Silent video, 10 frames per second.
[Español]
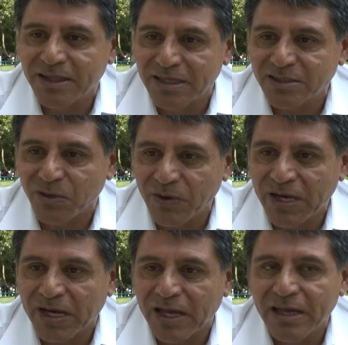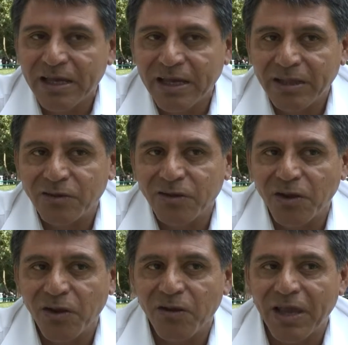destruirla. Entonces
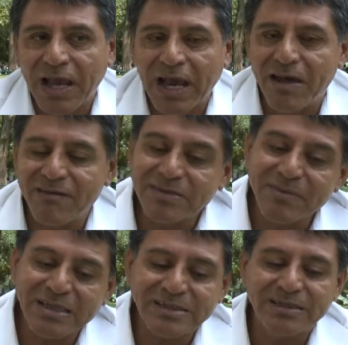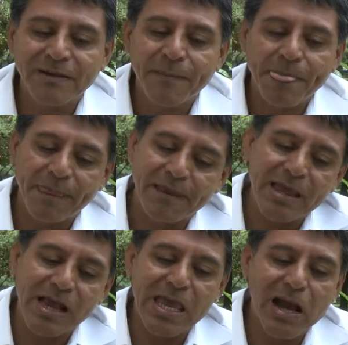yo creo que cada vez más, y
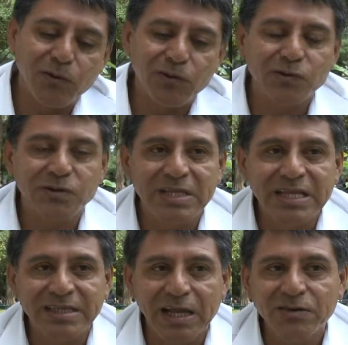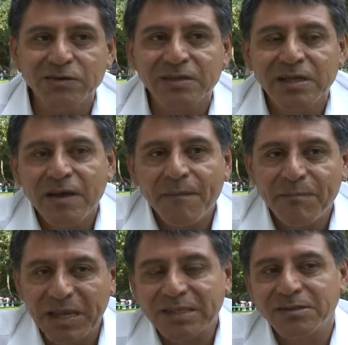de aquí a unos 10 años,
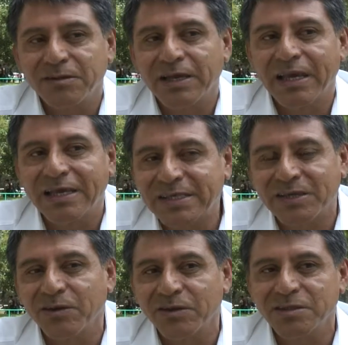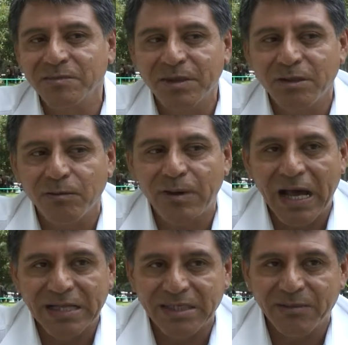pienso que ese reconocimiento
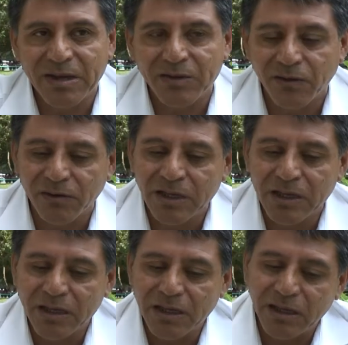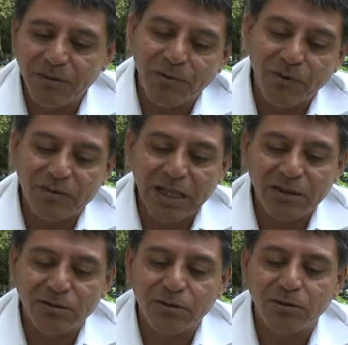va a ser mayor y por lo
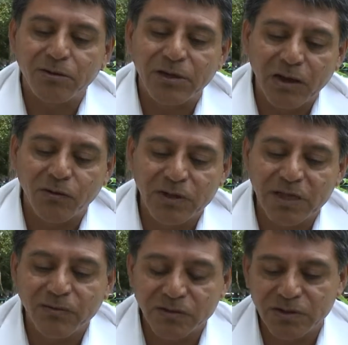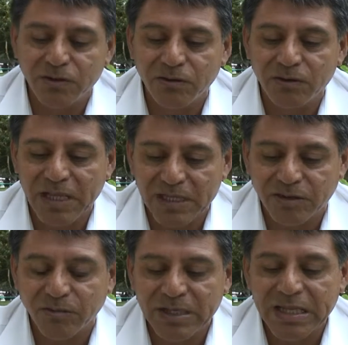tanto la contribución de las
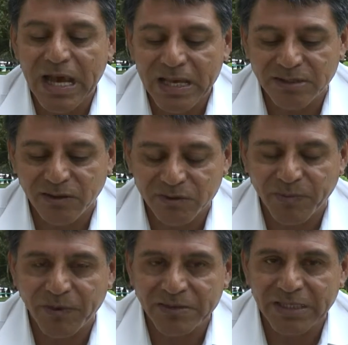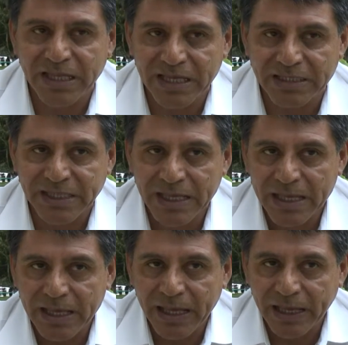comunidades y los pueblos indígenas
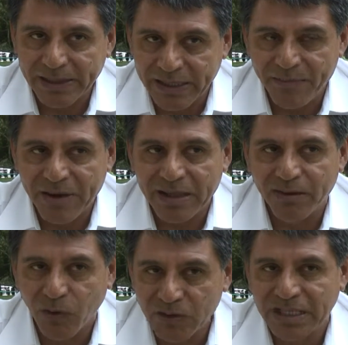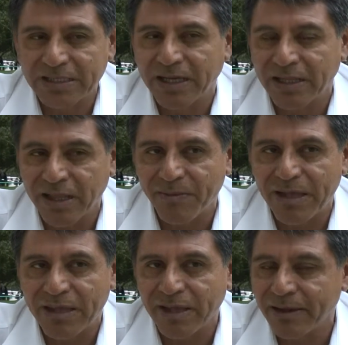en el tema de bosques, en el
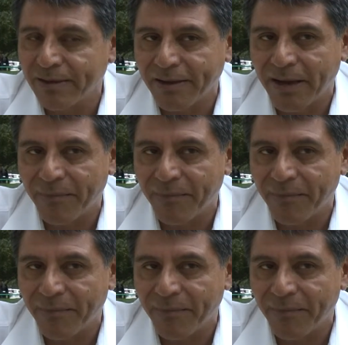tema del